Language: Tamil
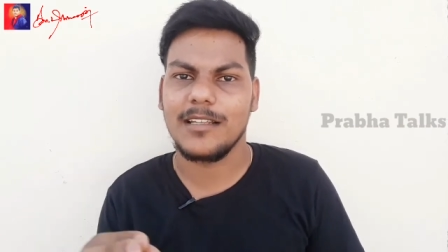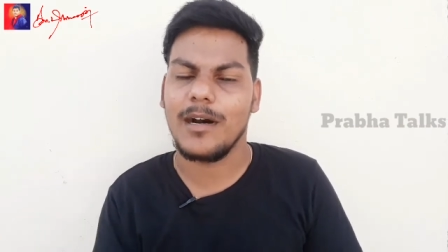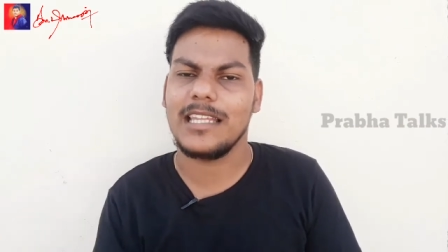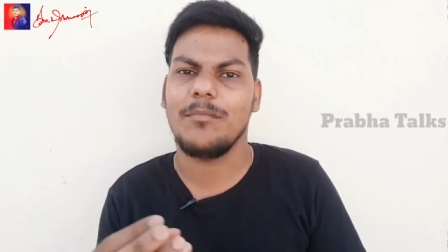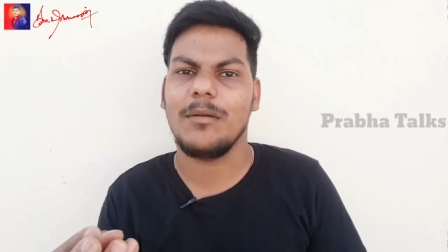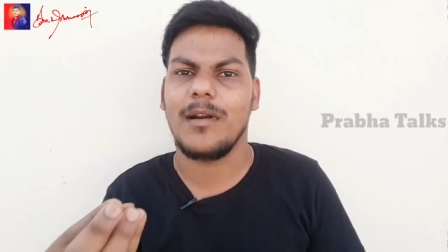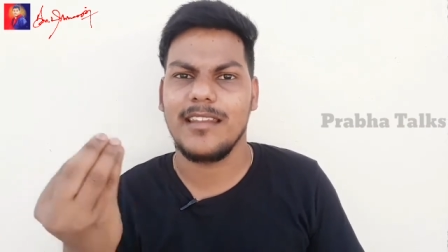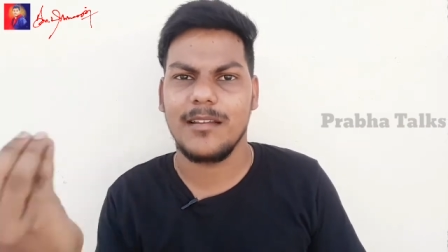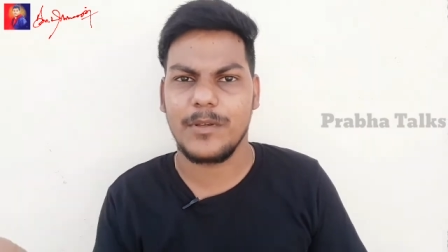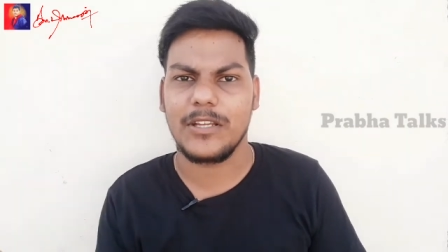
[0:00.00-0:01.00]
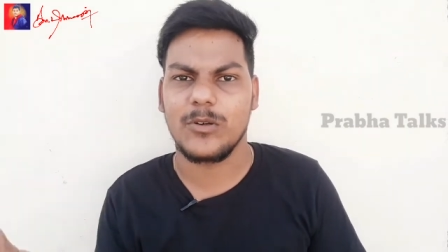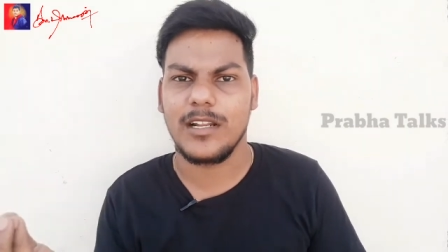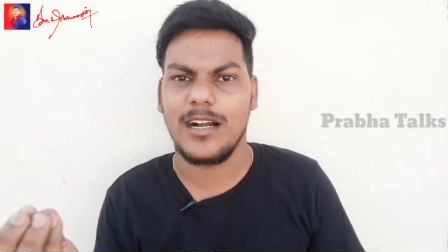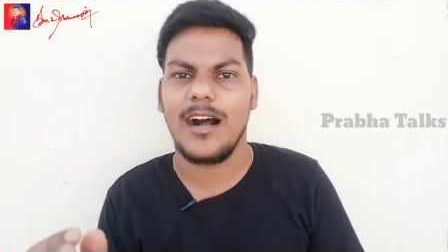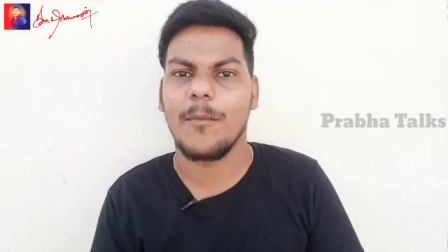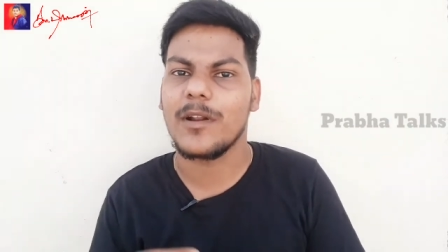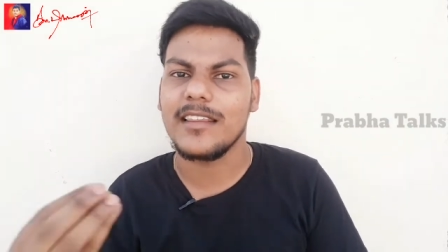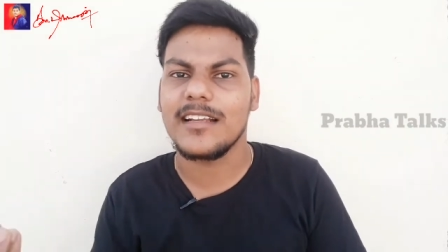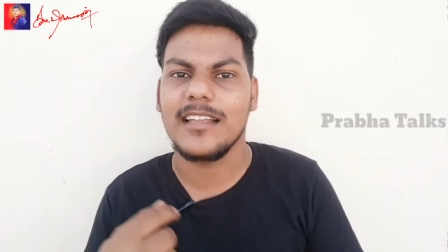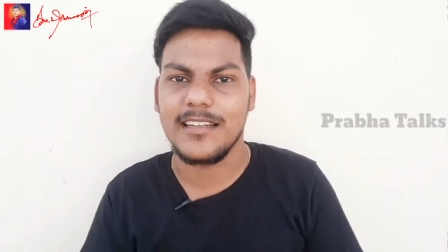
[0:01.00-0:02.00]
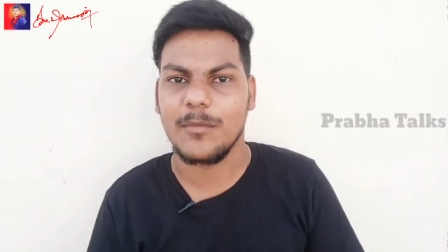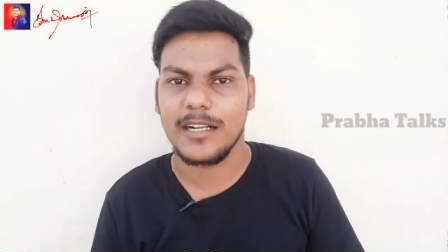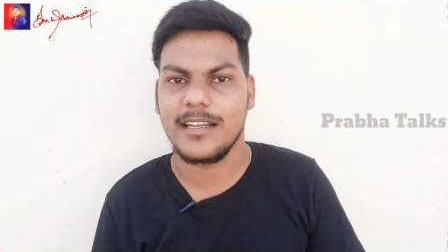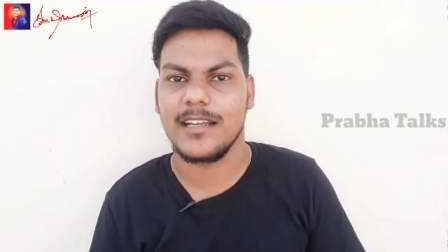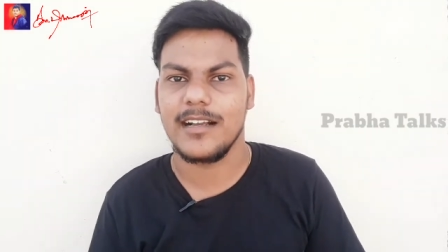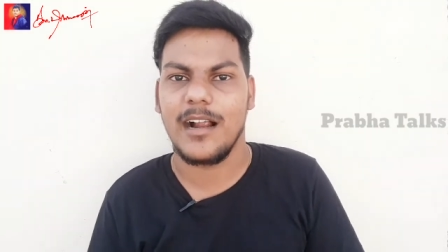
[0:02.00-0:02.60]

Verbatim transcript: அந்த மதமே மனிதனை பிரிக்கும்னா அப்புறம் எதுக்கு அது நமக்கு